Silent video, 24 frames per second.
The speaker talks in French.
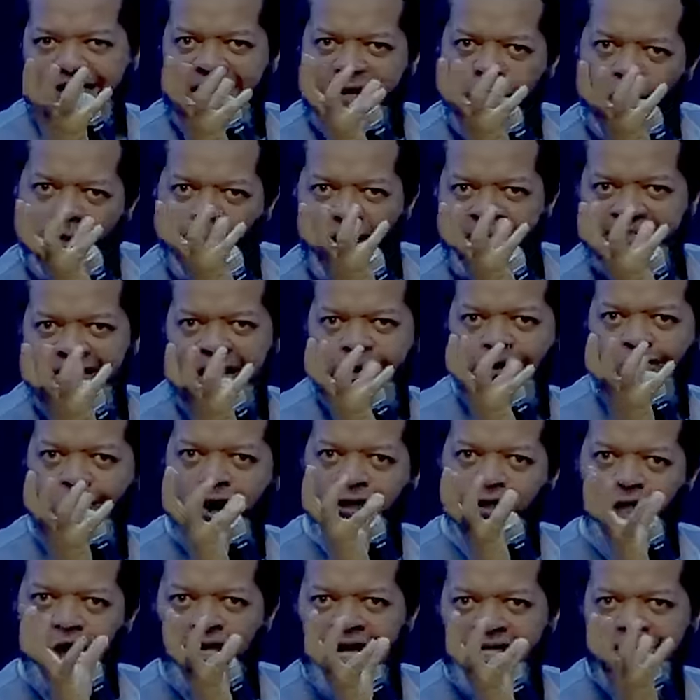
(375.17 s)
Ça commence à
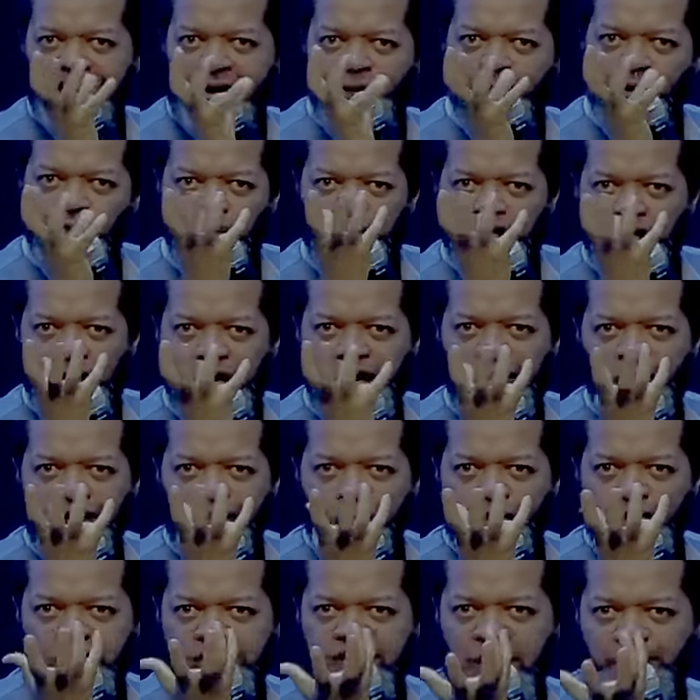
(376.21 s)
contrôler ta bouche.
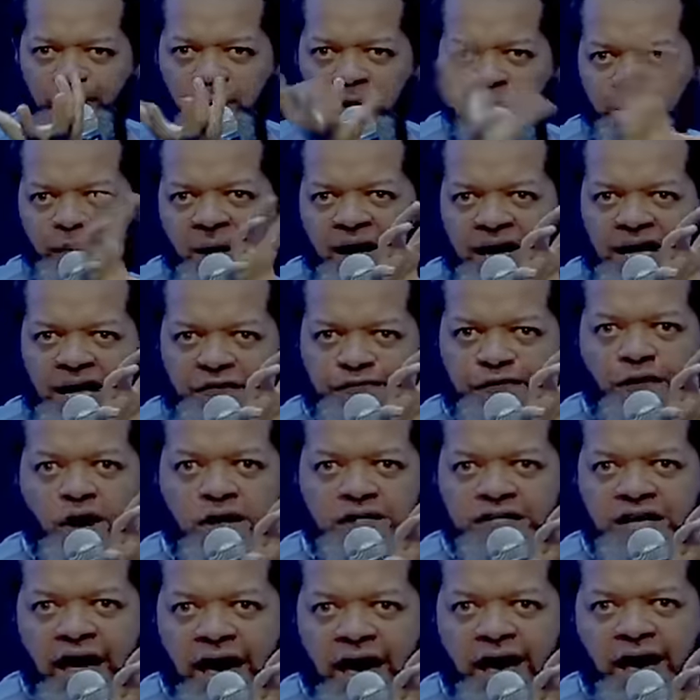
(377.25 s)
Tu ne sais plus parler
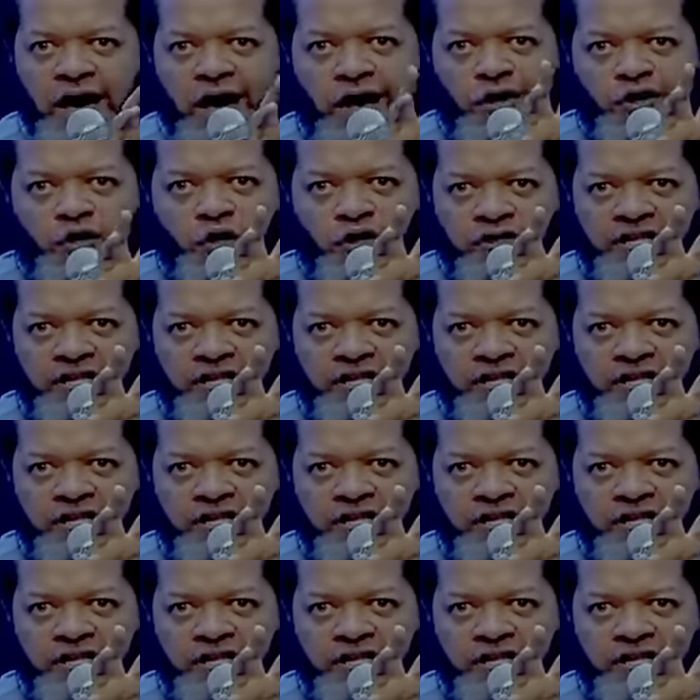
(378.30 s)
français,